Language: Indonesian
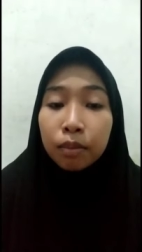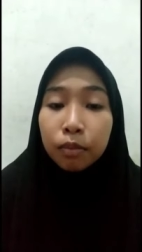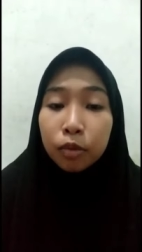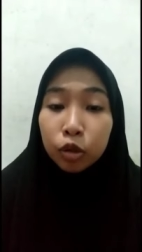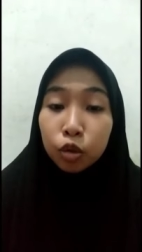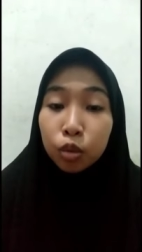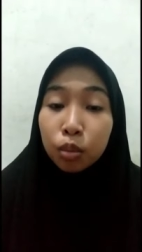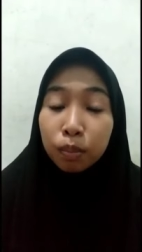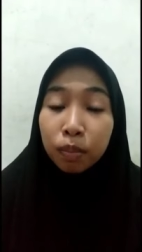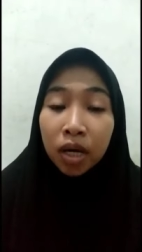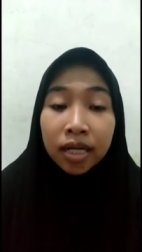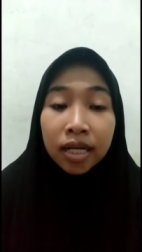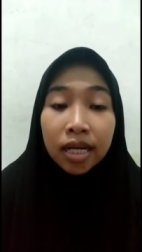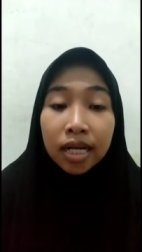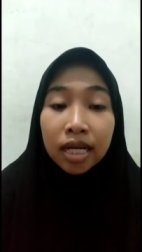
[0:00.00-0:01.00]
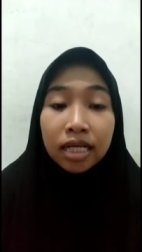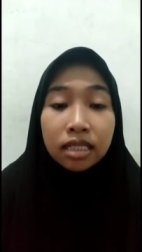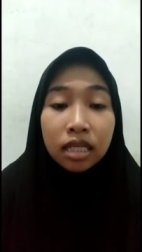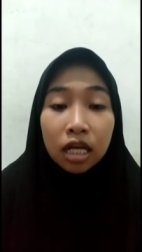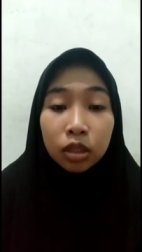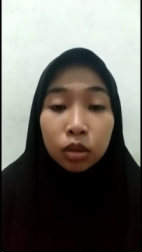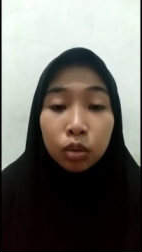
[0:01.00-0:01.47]
Bertumpah dari yang
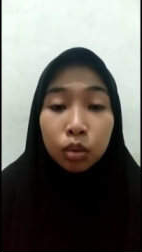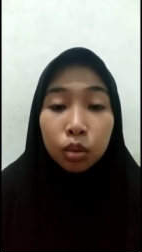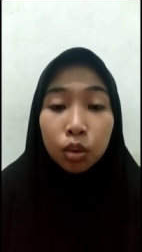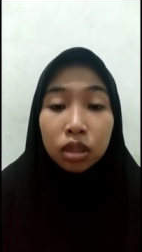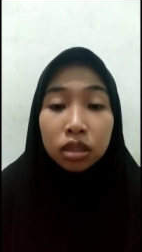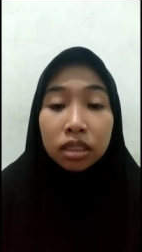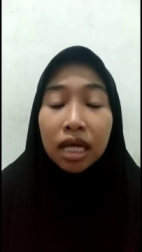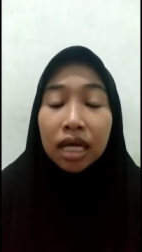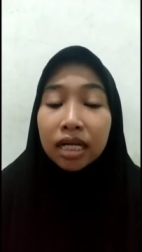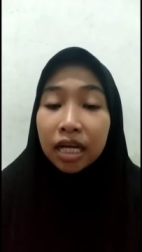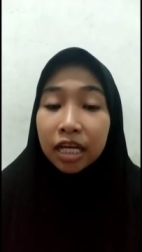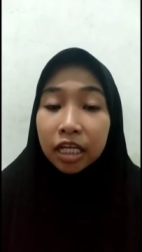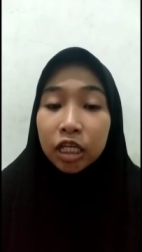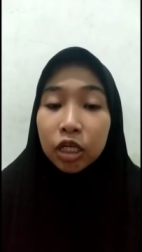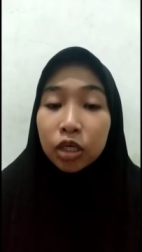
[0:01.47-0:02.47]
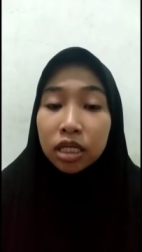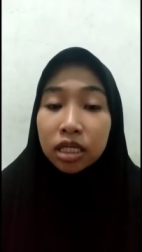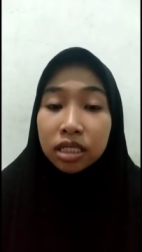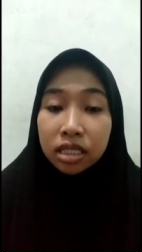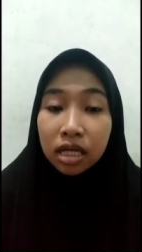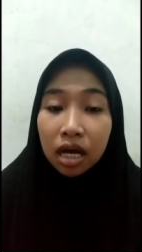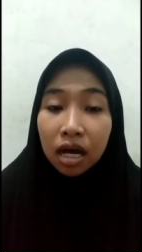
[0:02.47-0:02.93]
satu, tanah
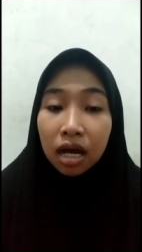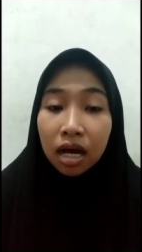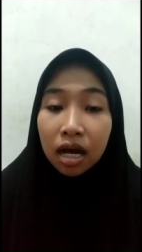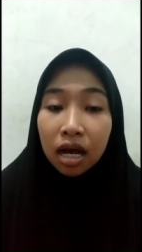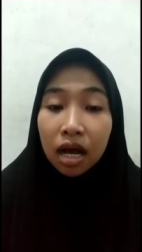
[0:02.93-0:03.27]
Indonesia,